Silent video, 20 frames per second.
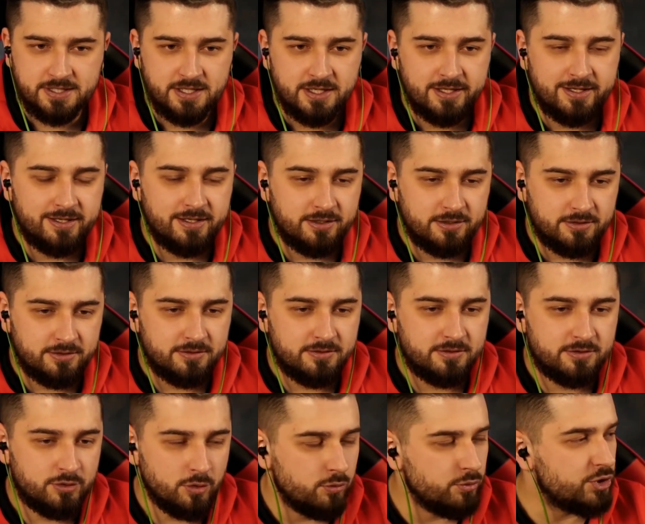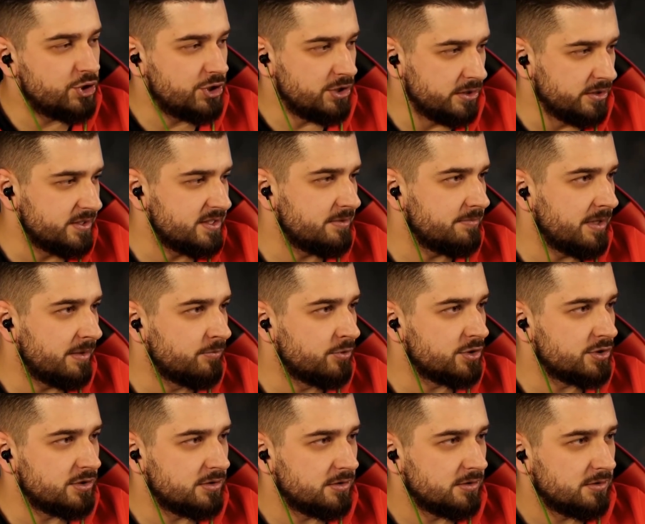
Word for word: Да, когда произошел... Кто учил тебя, может?